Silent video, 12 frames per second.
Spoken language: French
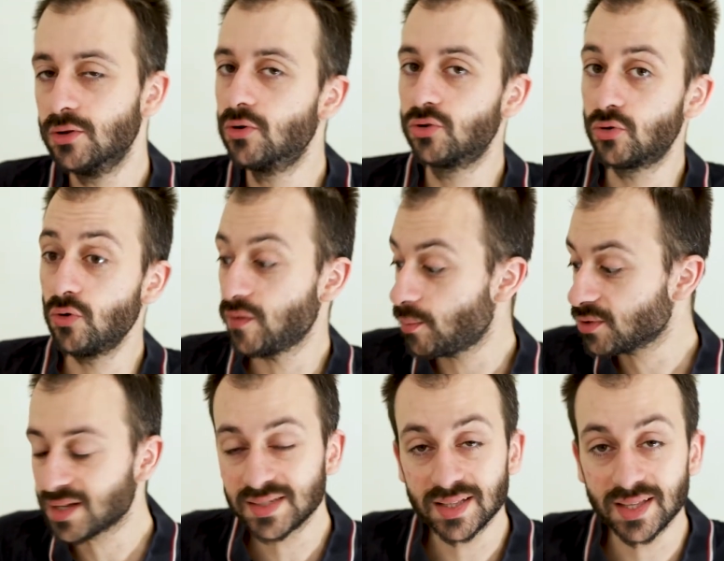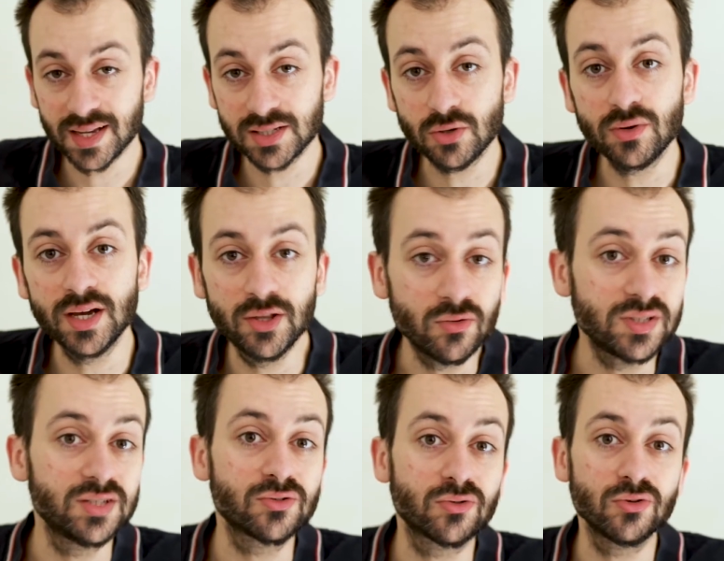Donc du coup, vraiment très intéressant. Et donc,
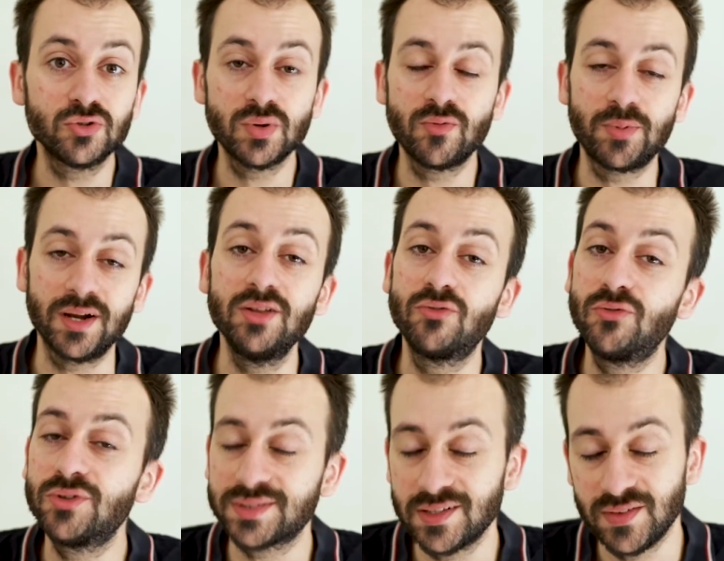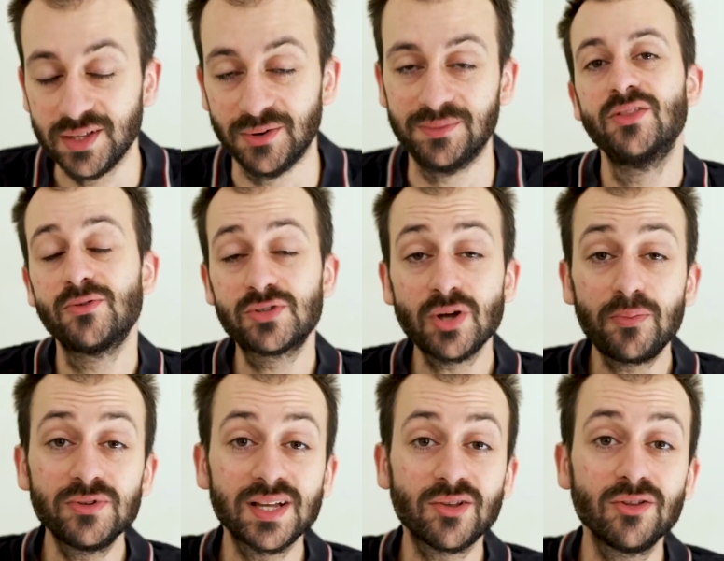c'est ce que je vais vous parler du coup dans cette vidéo. Donc sans
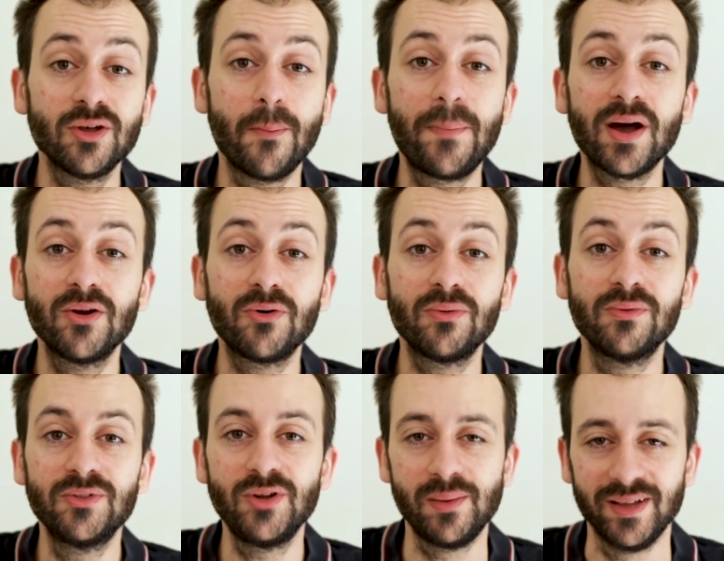plus attendre, parlons de la